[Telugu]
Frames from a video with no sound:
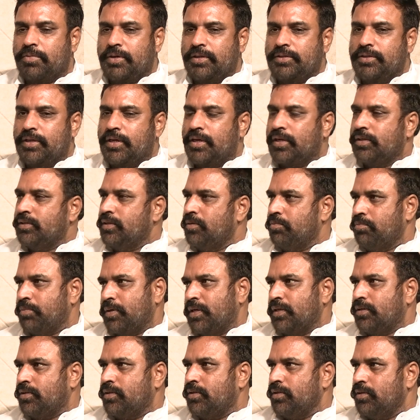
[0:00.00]
ప్రజారాజ్యం
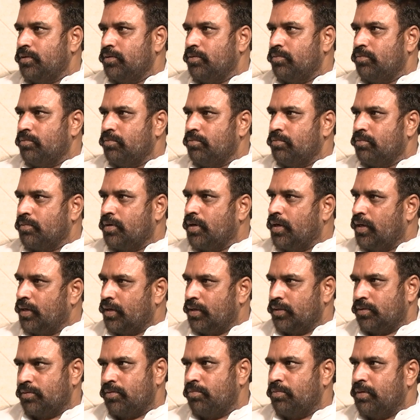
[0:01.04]
పార్టీ
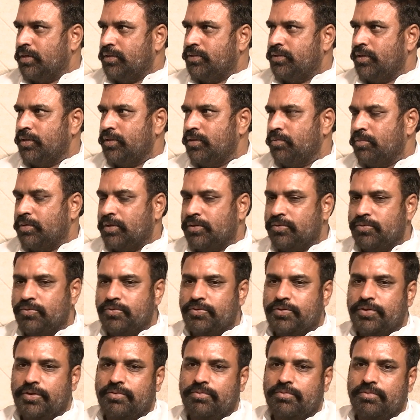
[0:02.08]
కాంగ్రెస్లో మర్జ్ అయింది మనం
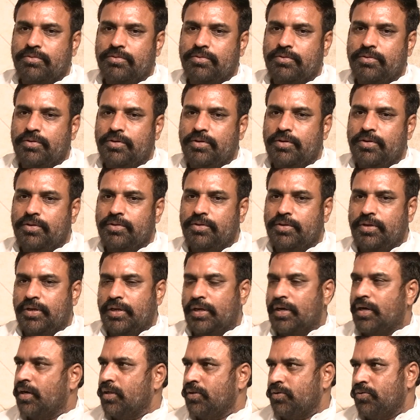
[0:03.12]
చూసాం
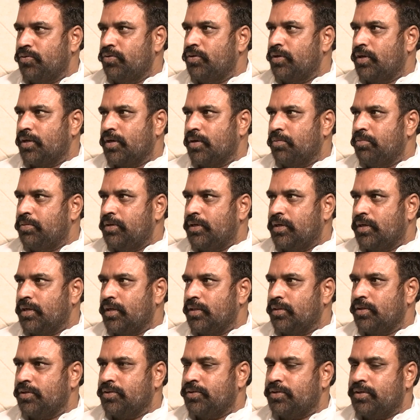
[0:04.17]
తెలంగాణ యూనిట్ కంప్లీట్గా
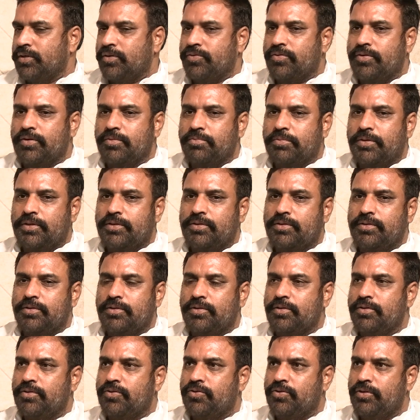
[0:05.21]
ఎత్తేసినటువంటి
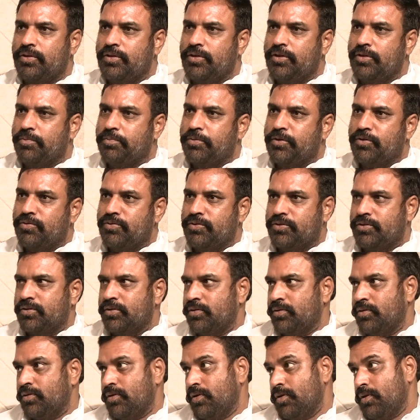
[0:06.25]
పరిస్థితి టీడీపీ నుంచి
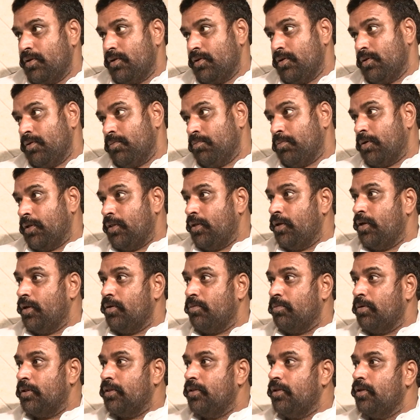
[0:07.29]

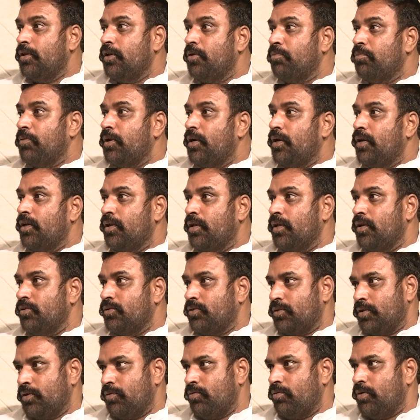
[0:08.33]
పదిహేను మంది ఎమ్మెల్యేలు
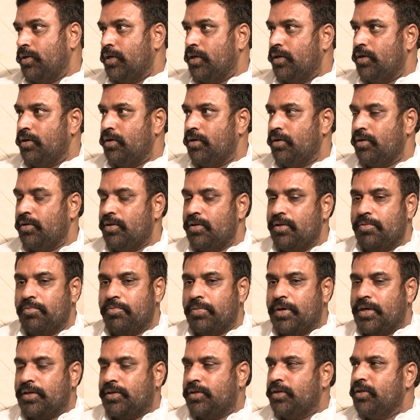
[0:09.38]
గెలిస్తే కూడా
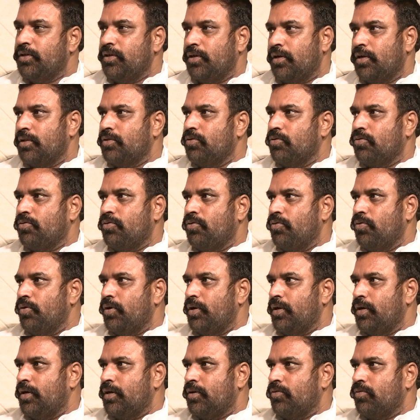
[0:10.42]
పార్టీ
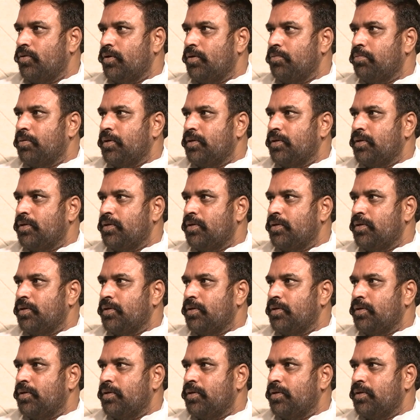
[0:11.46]
నిలదొక్కుపోలేనటువంటి